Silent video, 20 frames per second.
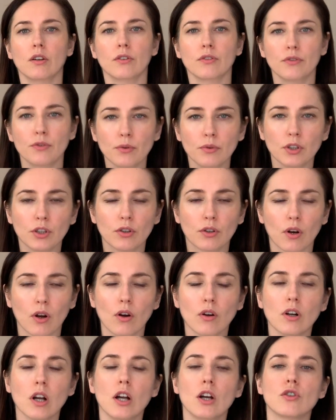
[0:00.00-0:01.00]
Drugi
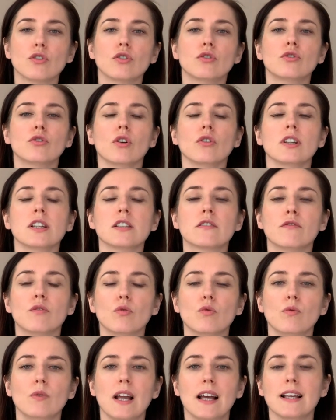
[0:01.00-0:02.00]
krok, czy to jest w
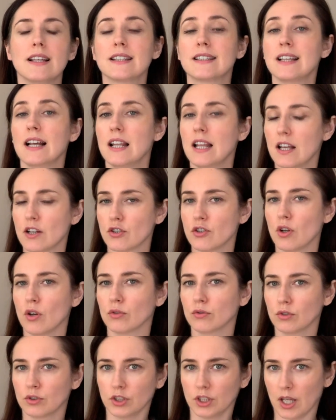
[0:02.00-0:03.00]
ogóle zależne
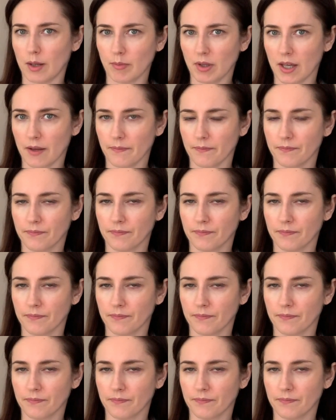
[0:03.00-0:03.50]
od Ciebie?